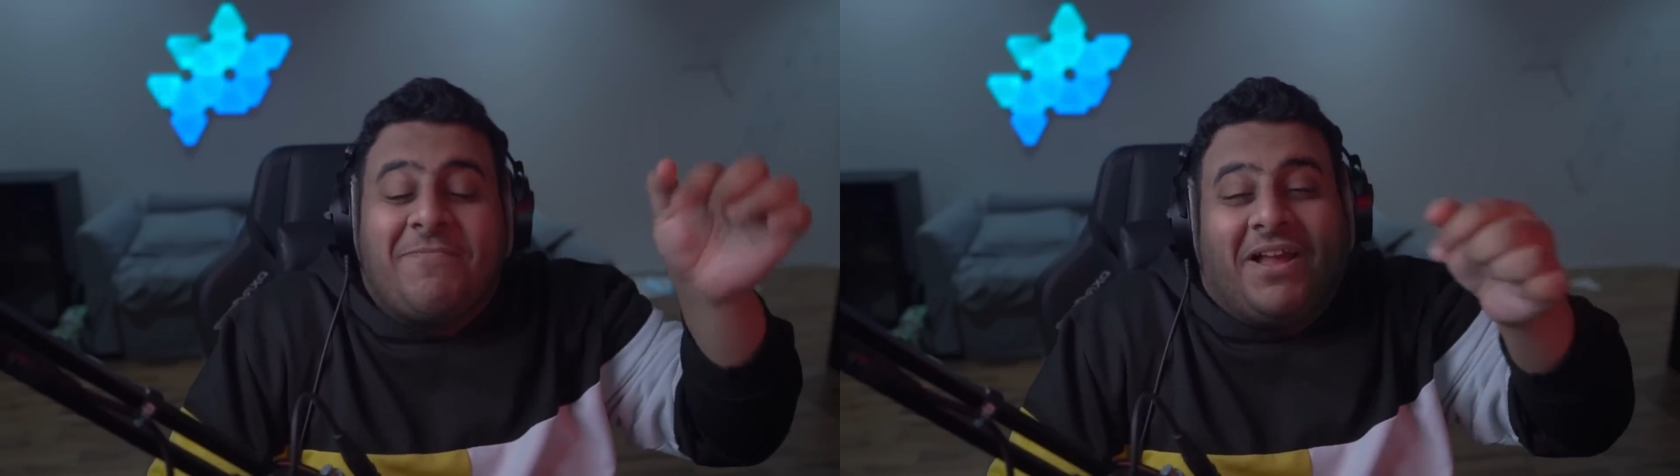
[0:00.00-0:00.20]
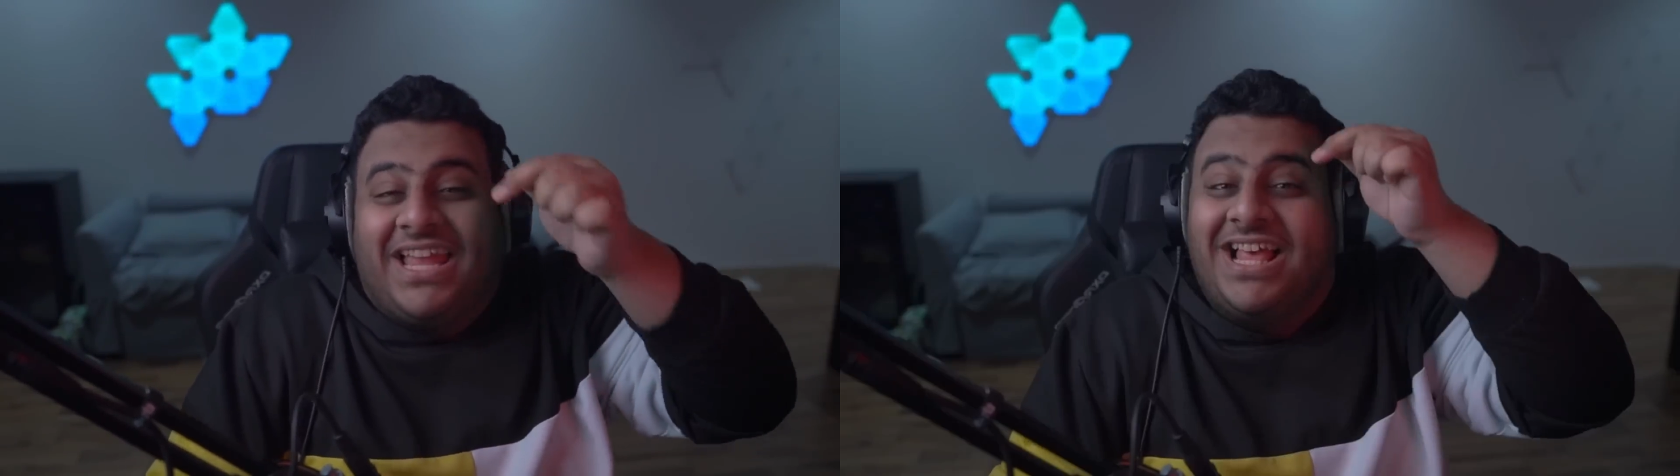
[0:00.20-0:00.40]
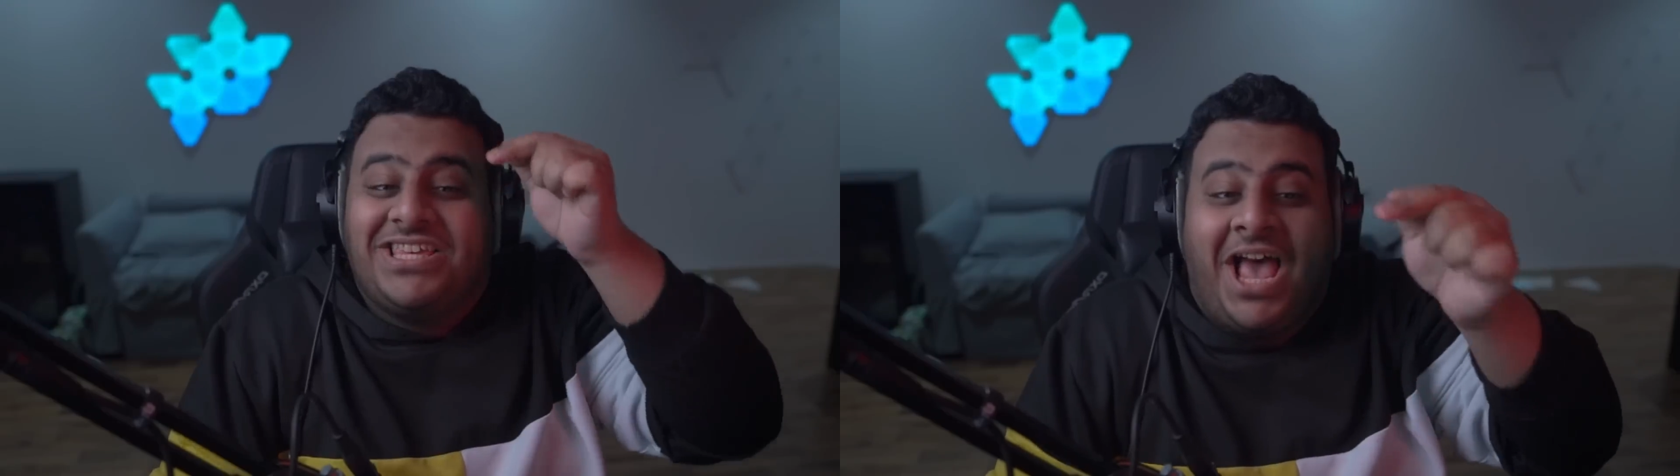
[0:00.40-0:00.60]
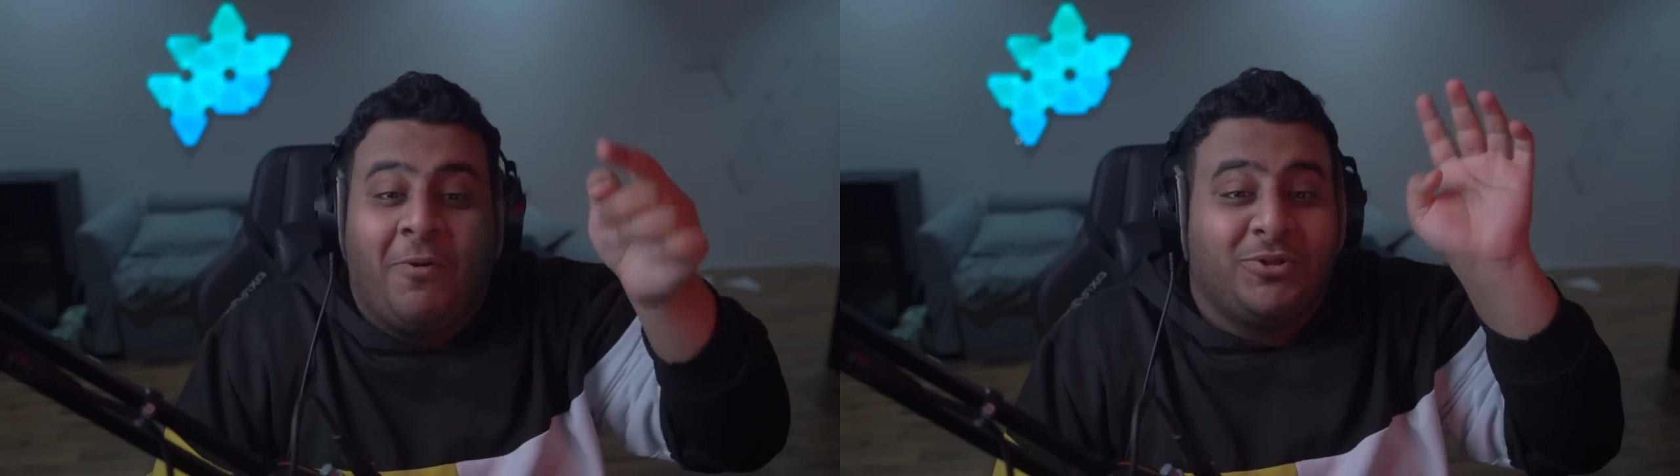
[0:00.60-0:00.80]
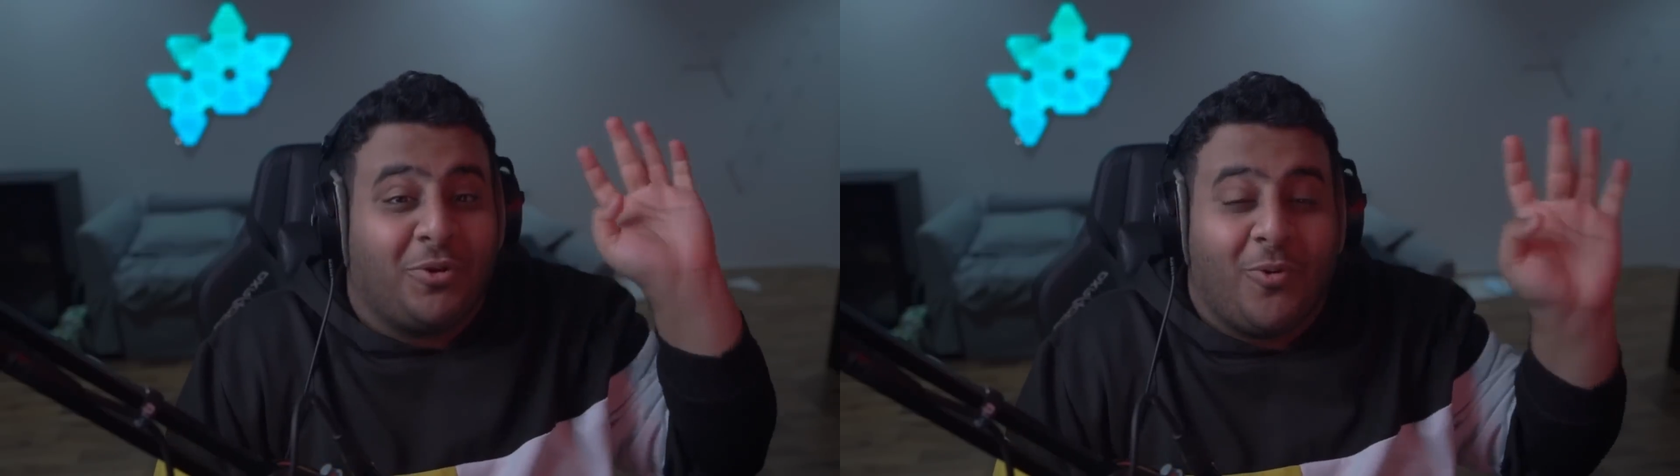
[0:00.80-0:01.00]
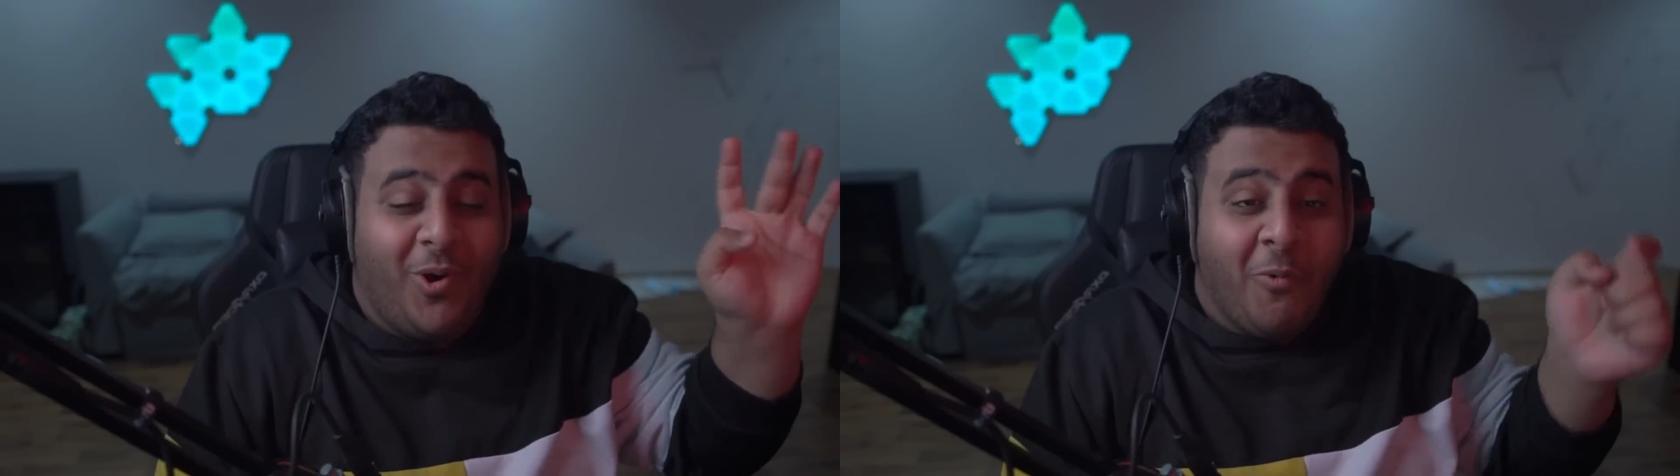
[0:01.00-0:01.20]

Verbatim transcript: باقي لها ساعة وتروح